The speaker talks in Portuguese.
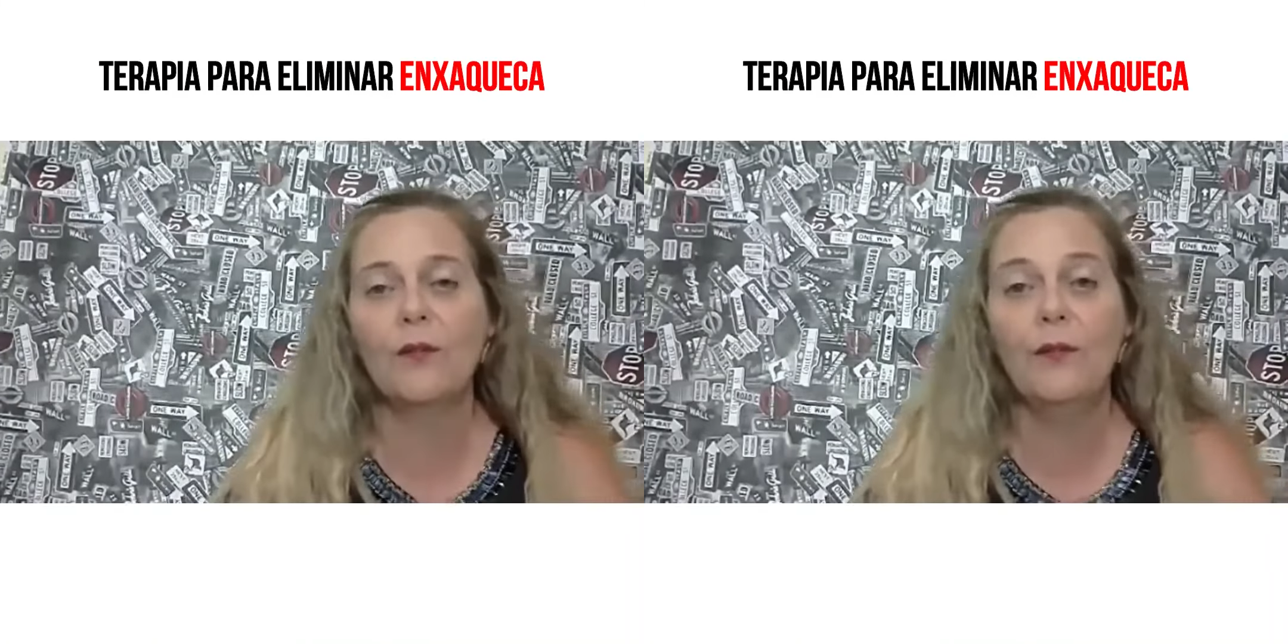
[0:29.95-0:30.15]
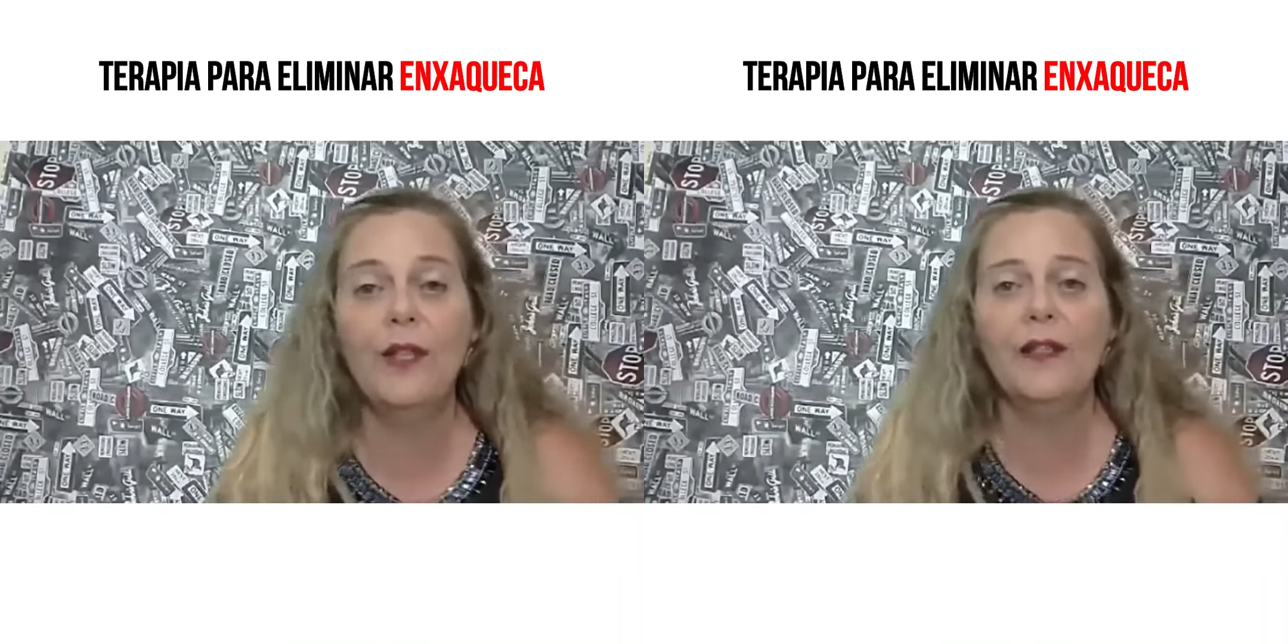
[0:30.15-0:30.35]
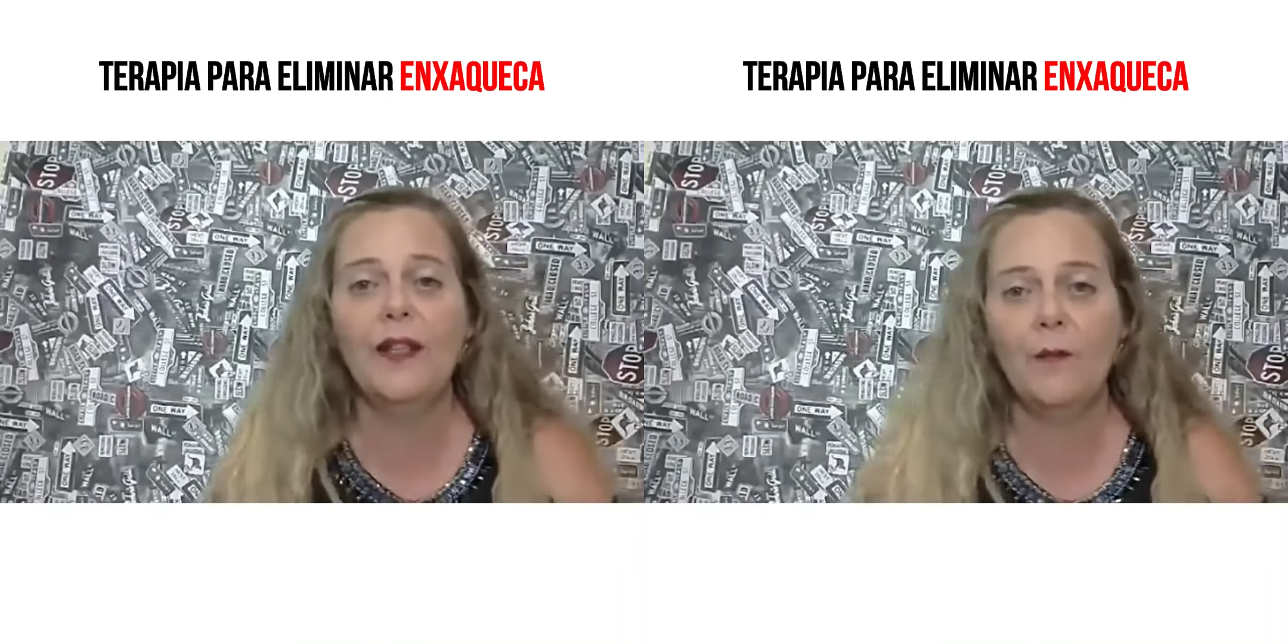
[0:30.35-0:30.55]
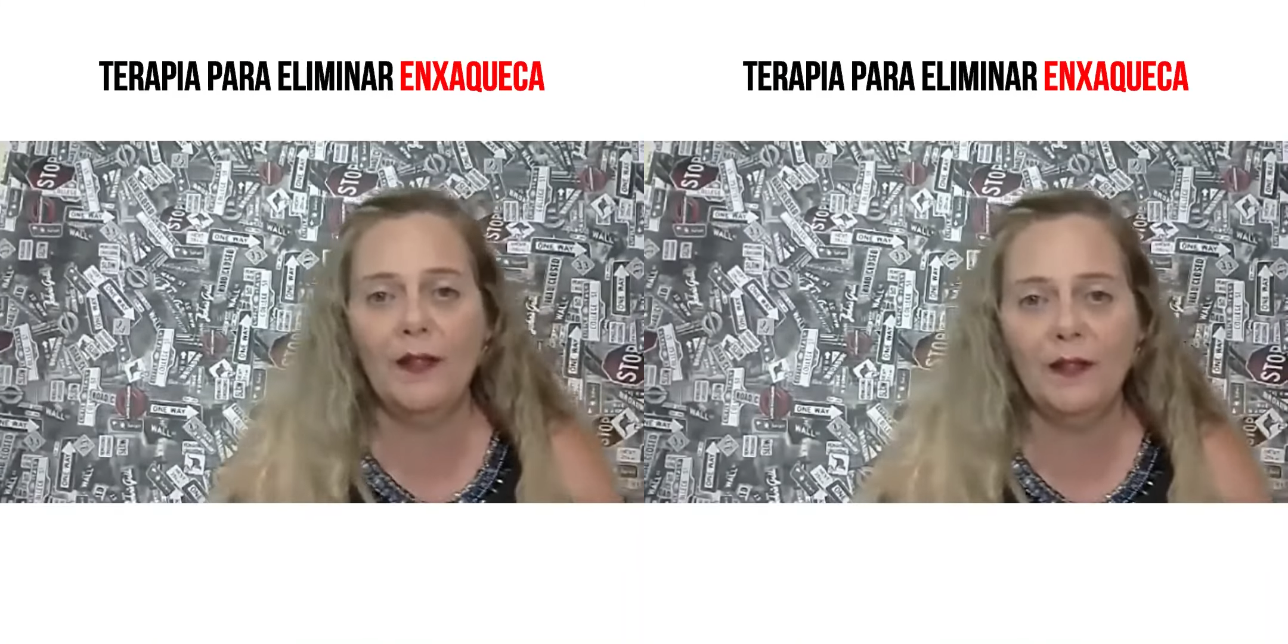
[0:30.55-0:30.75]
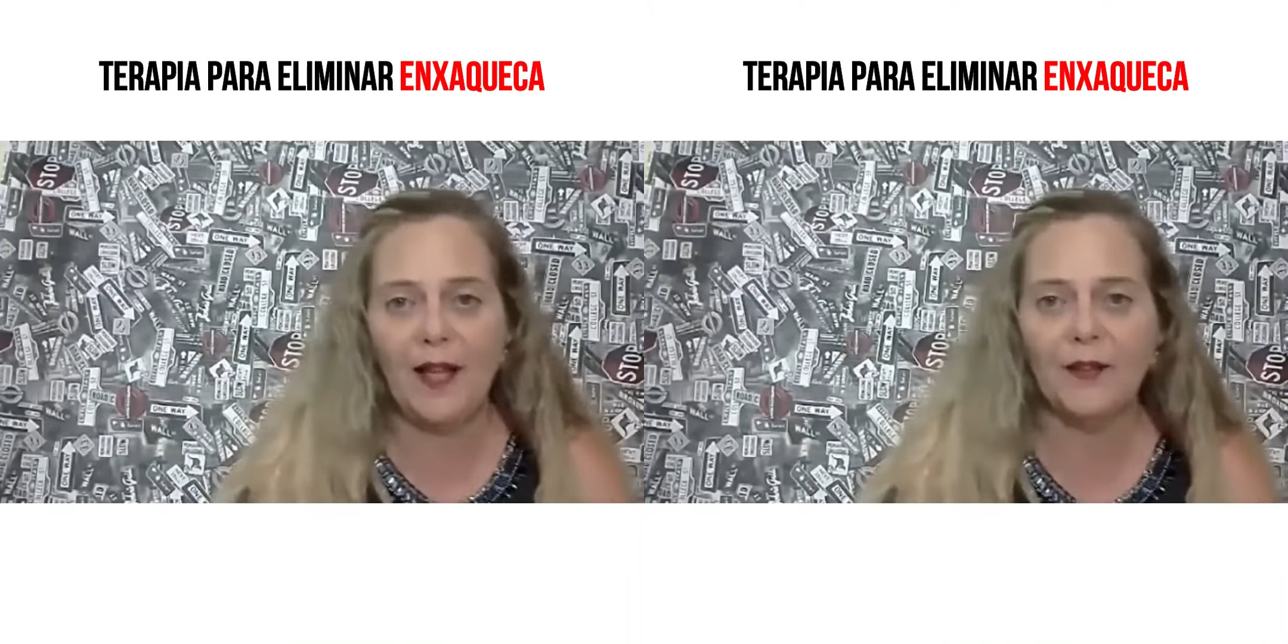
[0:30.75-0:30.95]
fique
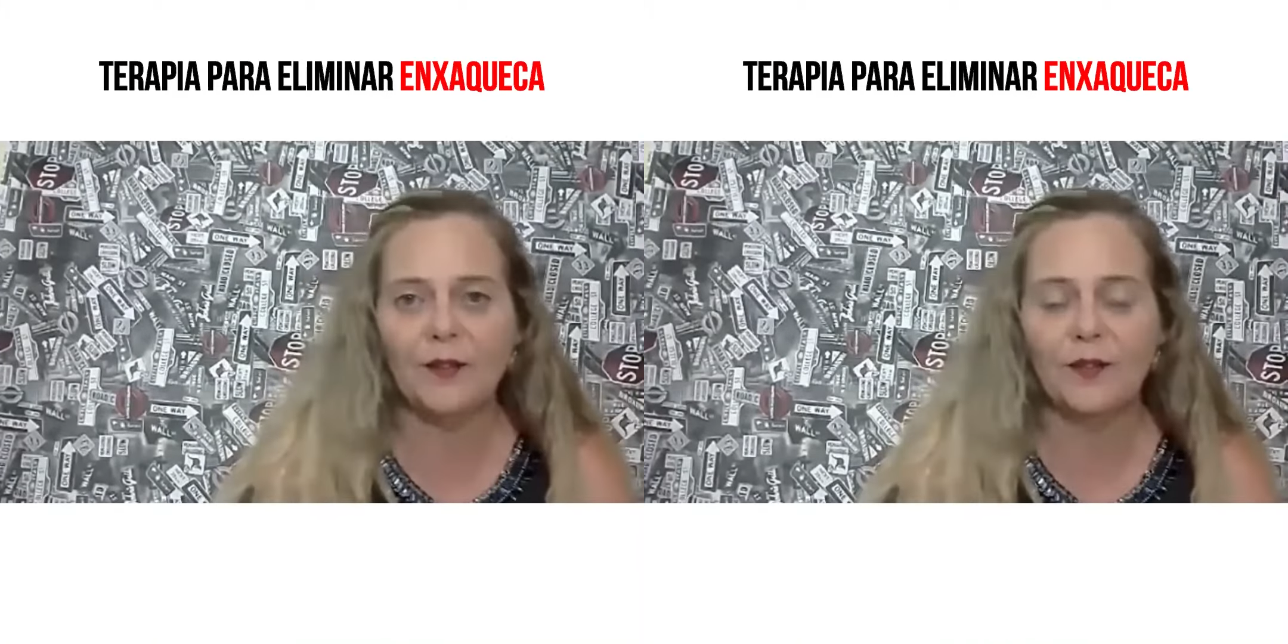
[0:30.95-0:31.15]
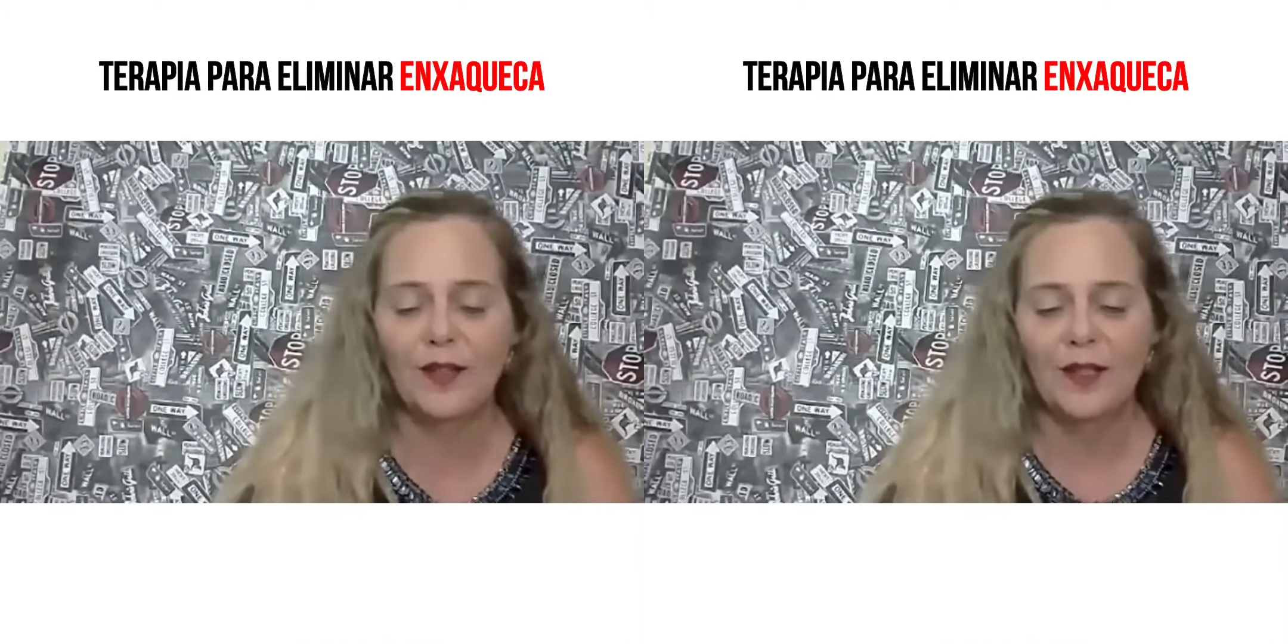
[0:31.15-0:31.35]
afetado.